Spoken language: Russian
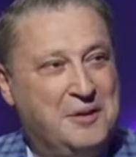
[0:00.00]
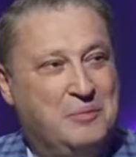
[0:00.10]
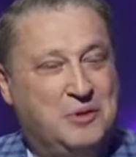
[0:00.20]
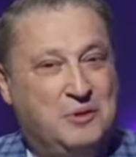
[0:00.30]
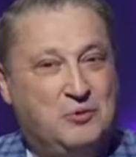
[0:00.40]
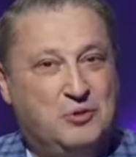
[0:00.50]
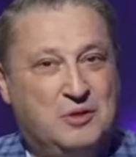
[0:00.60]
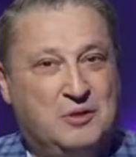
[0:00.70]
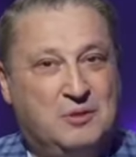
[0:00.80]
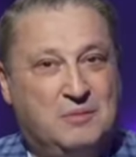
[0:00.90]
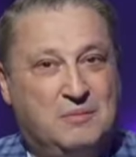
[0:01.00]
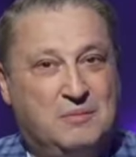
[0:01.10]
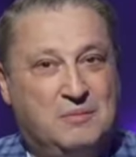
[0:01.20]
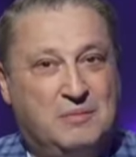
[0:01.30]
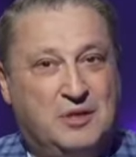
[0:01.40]
Потому что
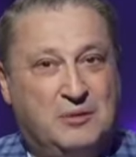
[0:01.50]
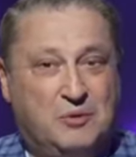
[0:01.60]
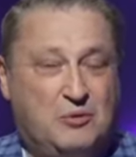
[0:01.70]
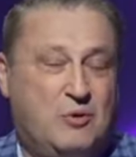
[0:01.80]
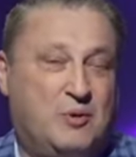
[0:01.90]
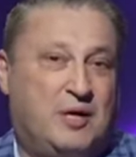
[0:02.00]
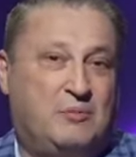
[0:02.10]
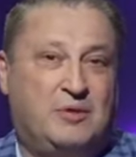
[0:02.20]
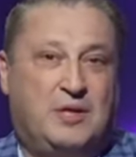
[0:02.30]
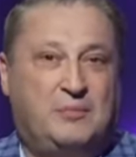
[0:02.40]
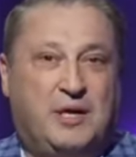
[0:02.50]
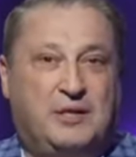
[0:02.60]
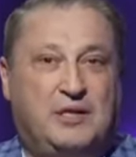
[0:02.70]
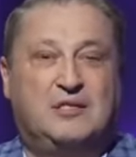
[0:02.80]
могли по-другому, а было опять.